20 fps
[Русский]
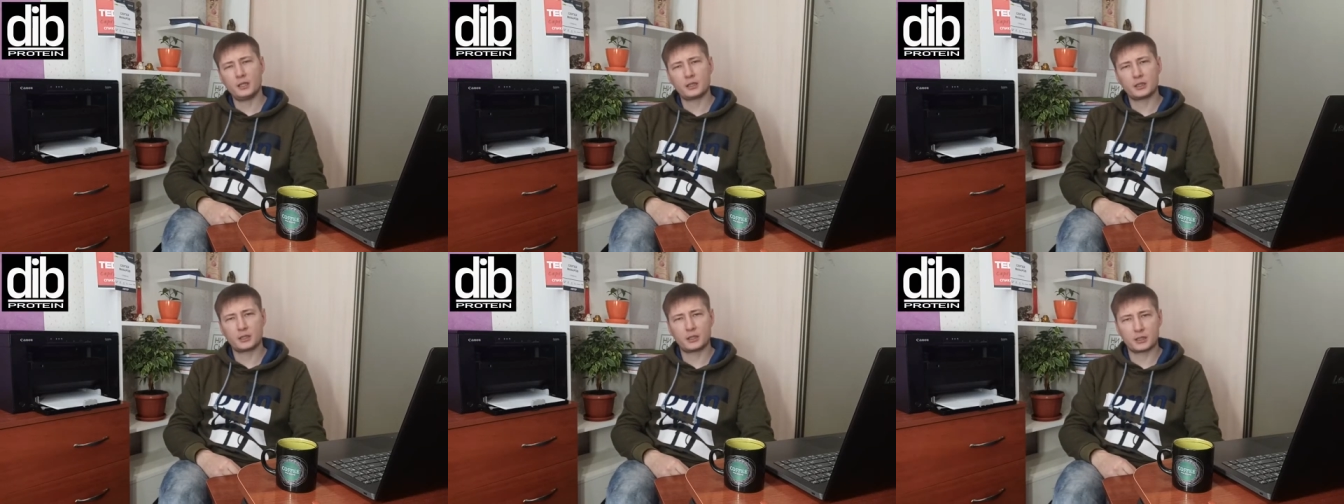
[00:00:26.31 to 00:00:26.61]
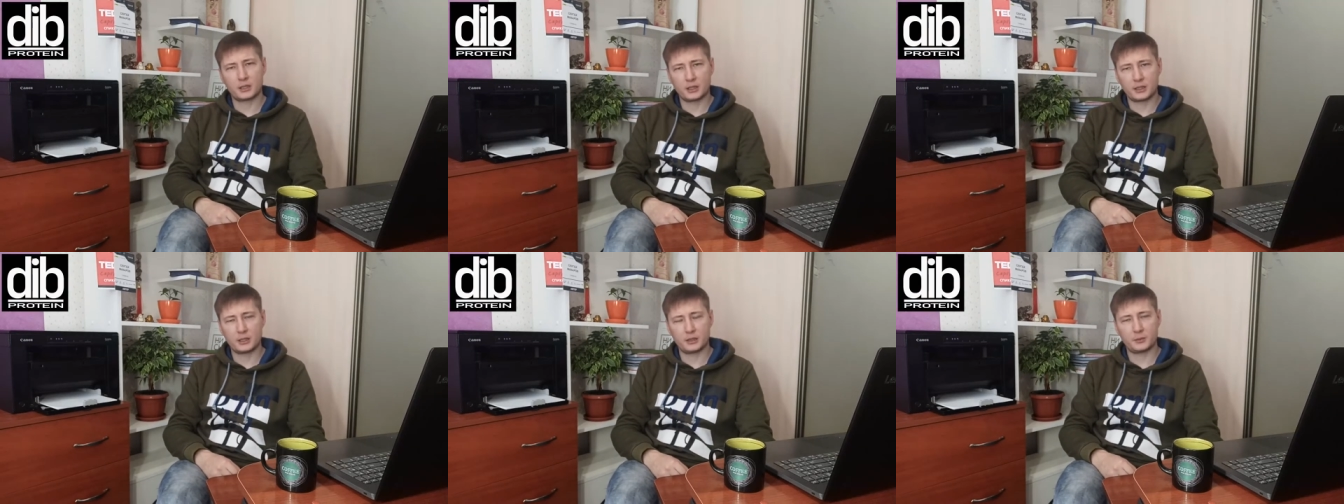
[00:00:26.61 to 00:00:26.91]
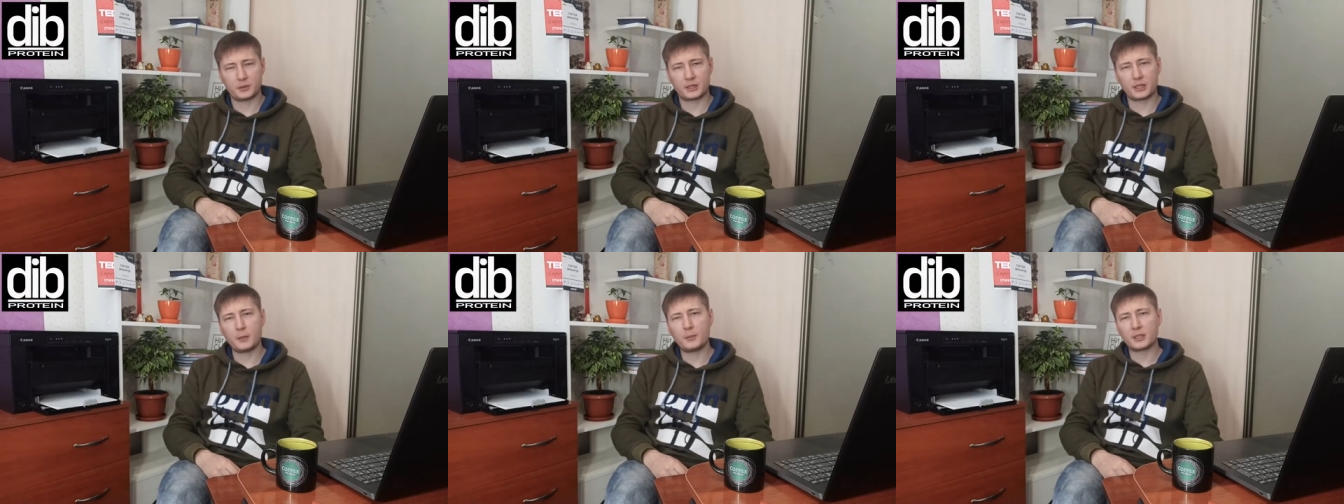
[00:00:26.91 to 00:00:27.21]
это когда
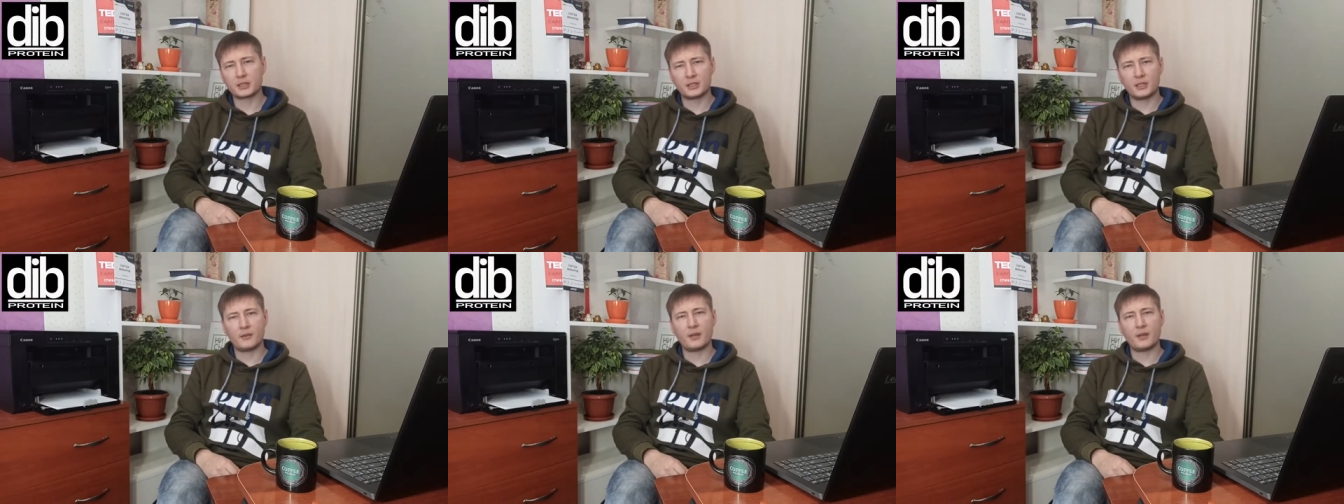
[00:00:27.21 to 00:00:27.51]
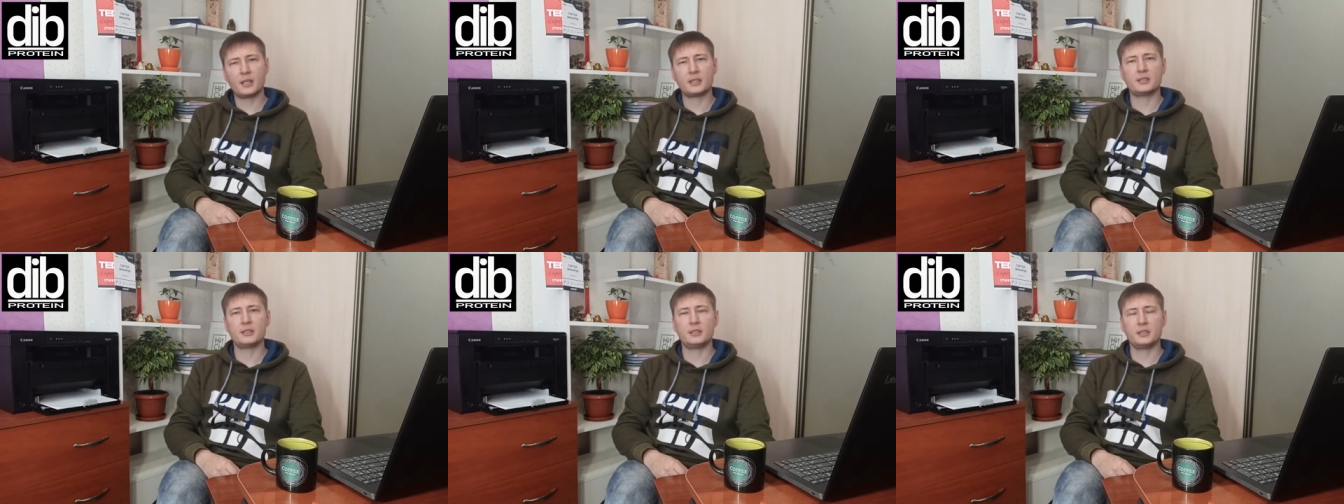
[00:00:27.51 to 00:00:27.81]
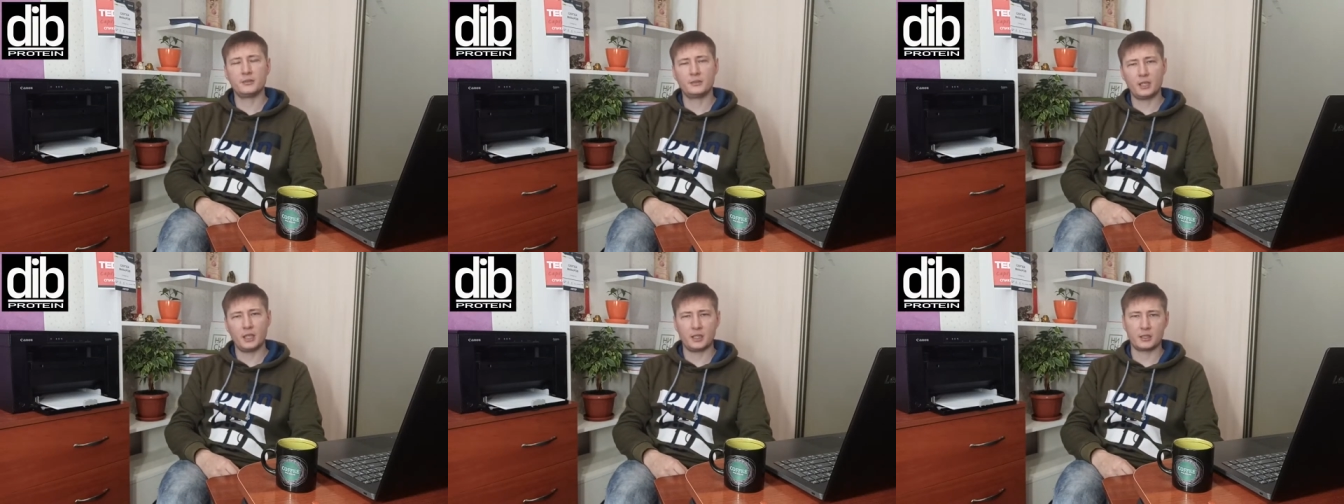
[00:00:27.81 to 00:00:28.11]
типа сам основатель
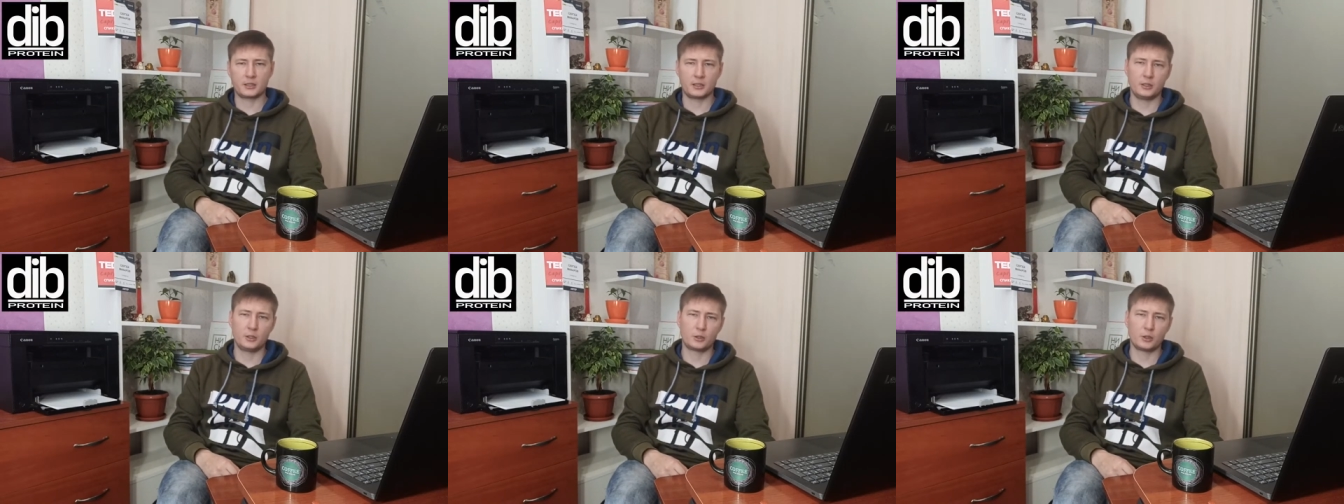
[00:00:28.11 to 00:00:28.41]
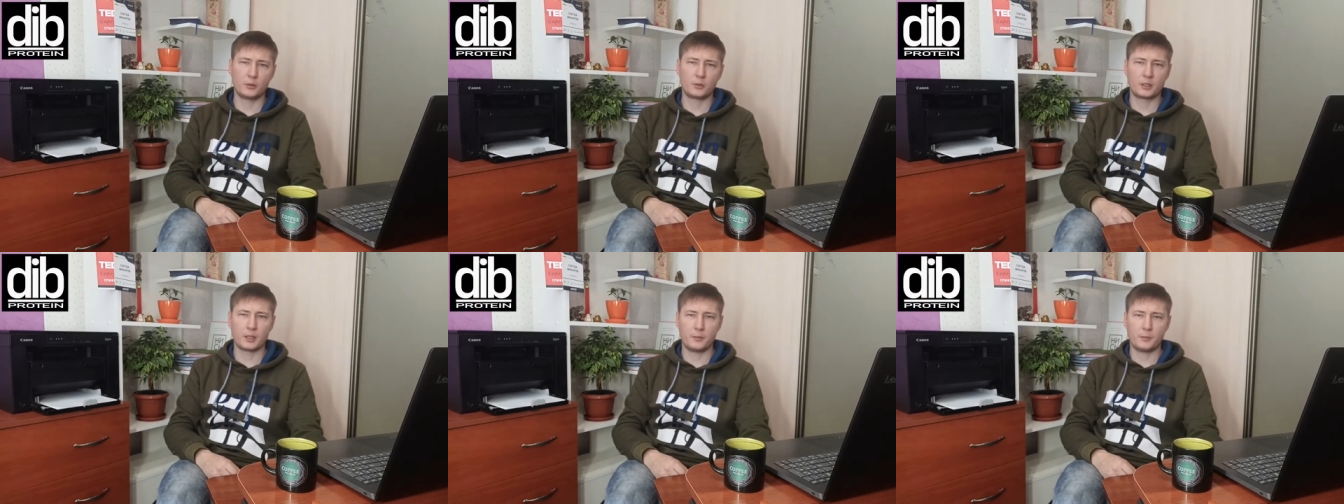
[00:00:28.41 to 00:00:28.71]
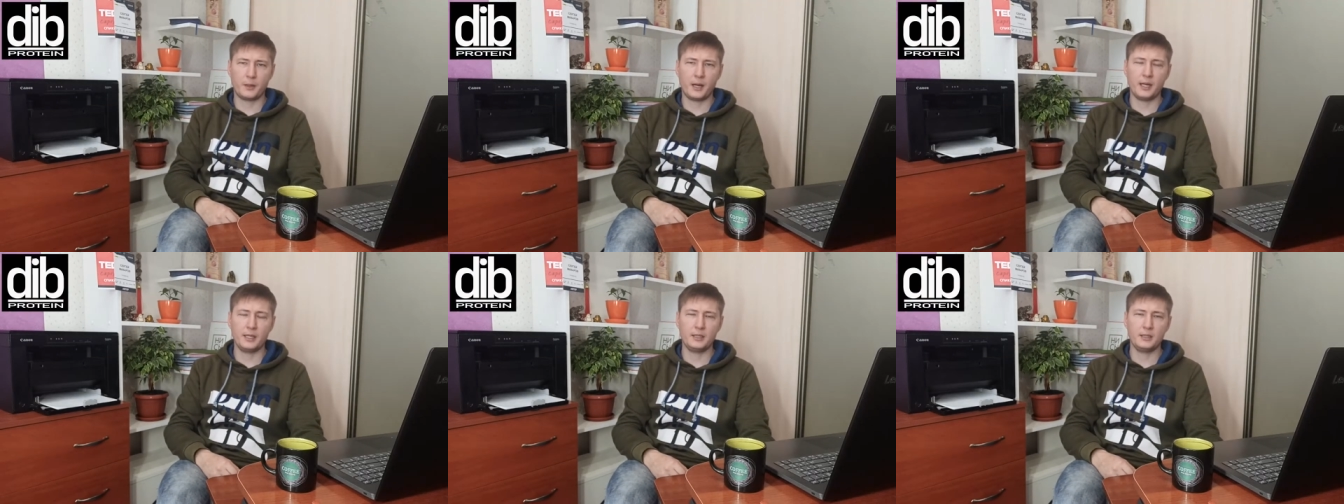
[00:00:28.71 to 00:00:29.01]
является лицом
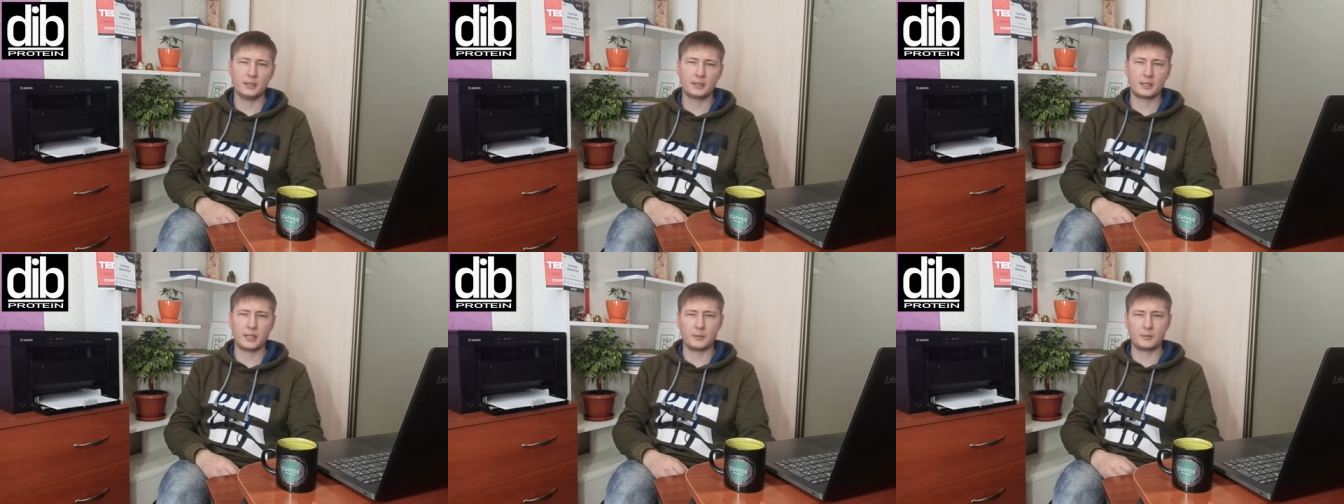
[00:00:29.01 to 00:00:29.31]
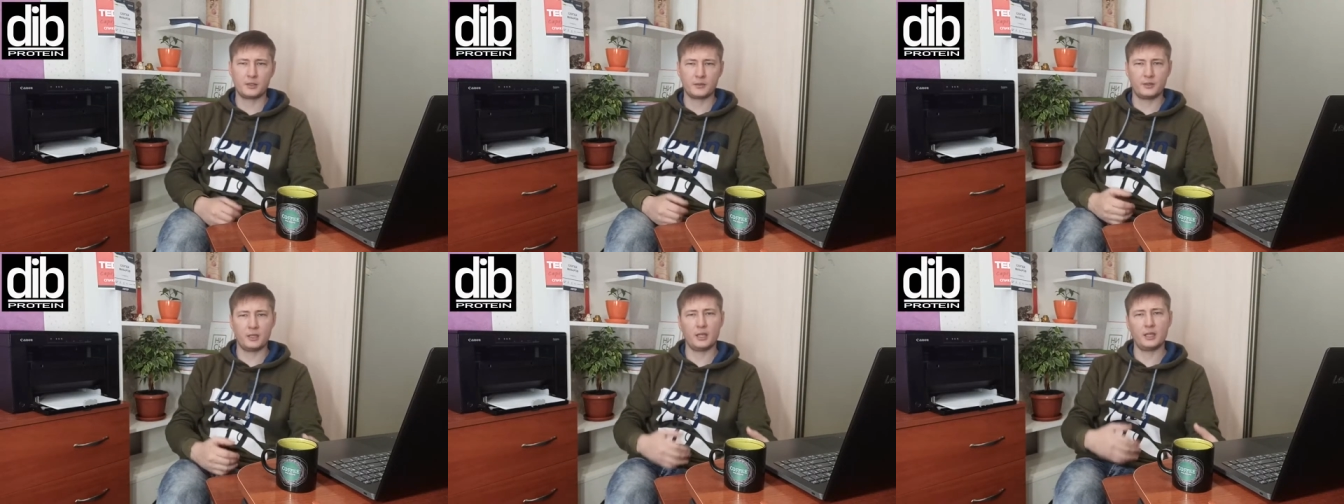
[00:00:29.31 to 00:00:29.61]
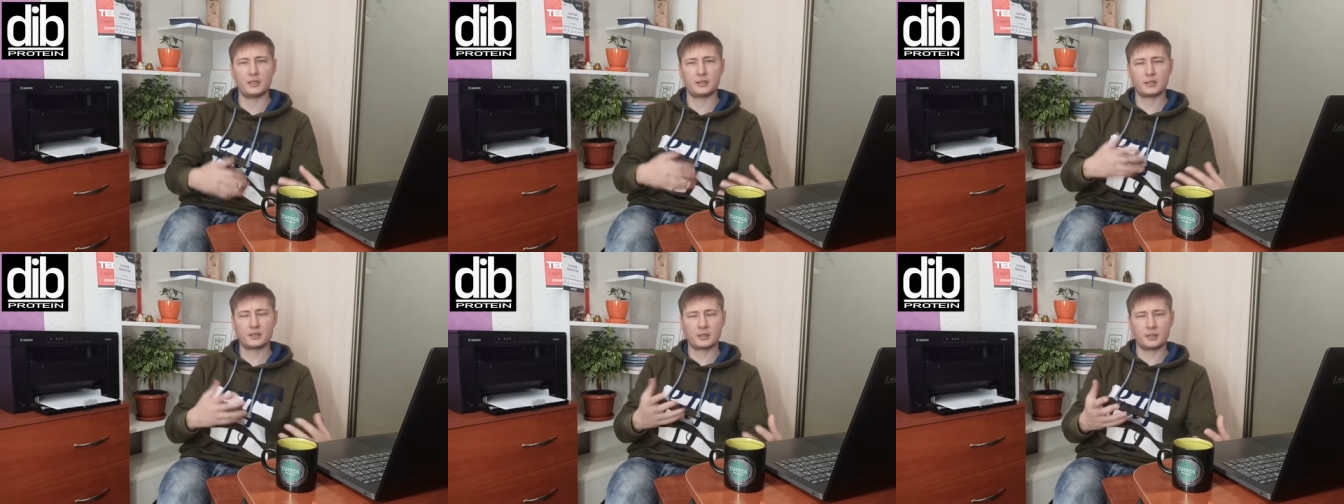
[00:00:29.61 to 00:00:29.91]
компании, сам
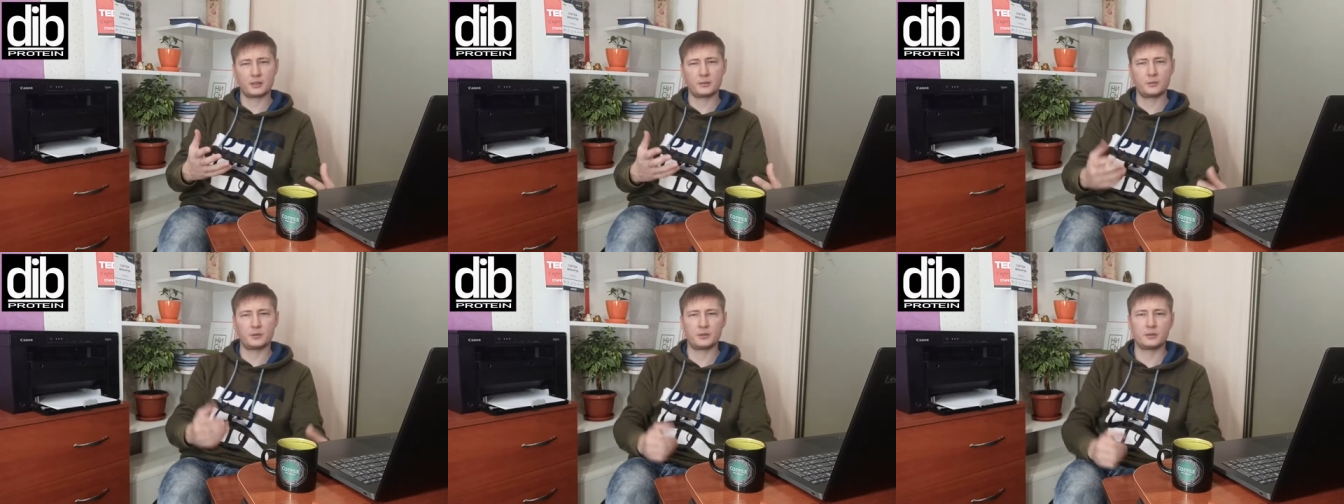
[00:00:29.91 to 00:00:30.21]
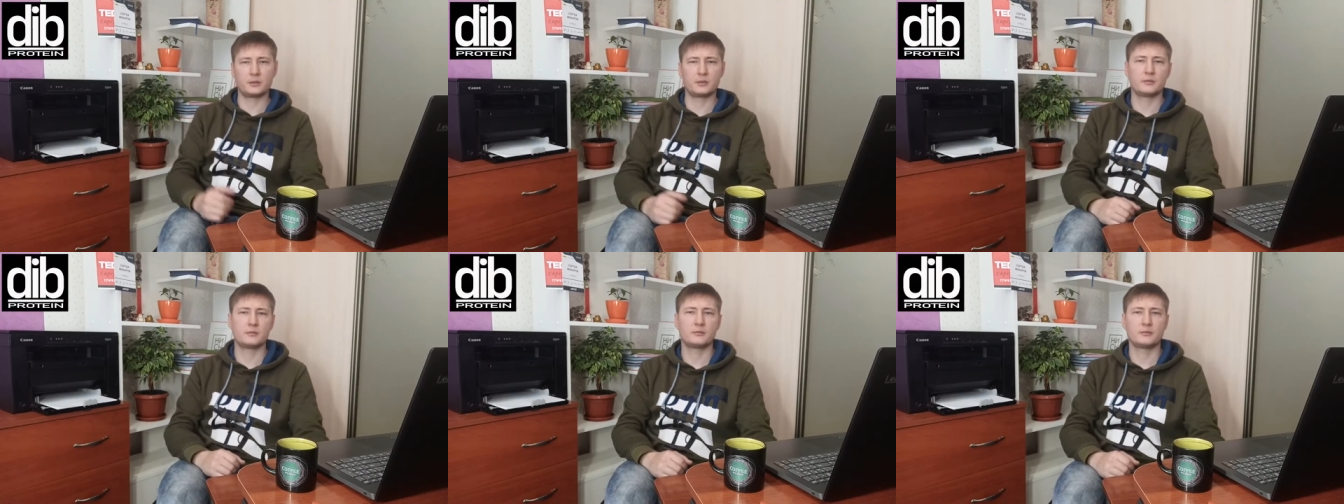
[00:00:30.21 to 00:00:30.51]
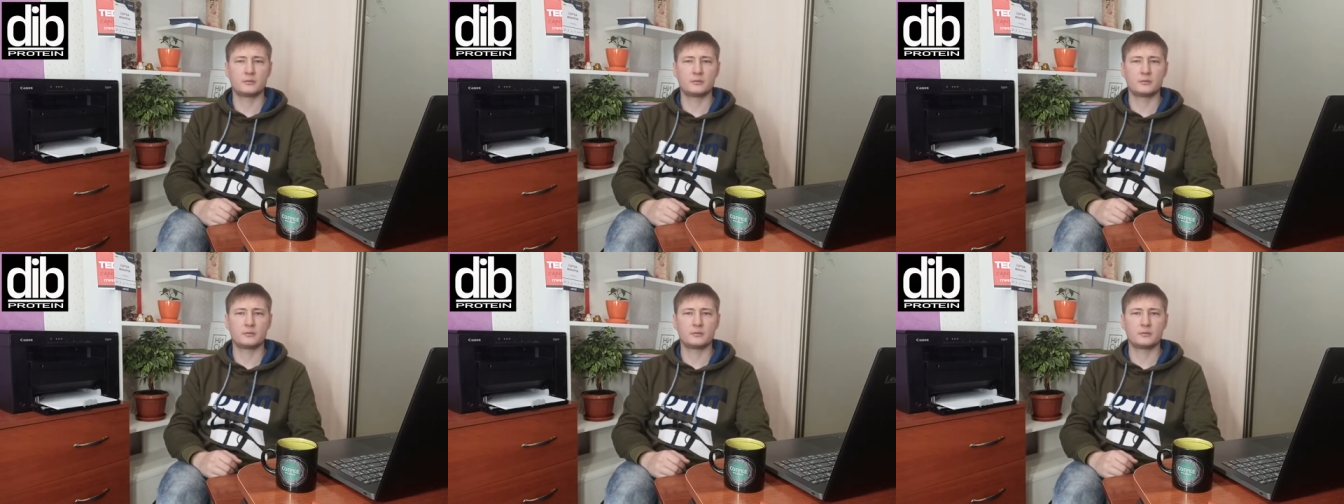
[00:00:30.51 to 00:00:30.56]
является как бы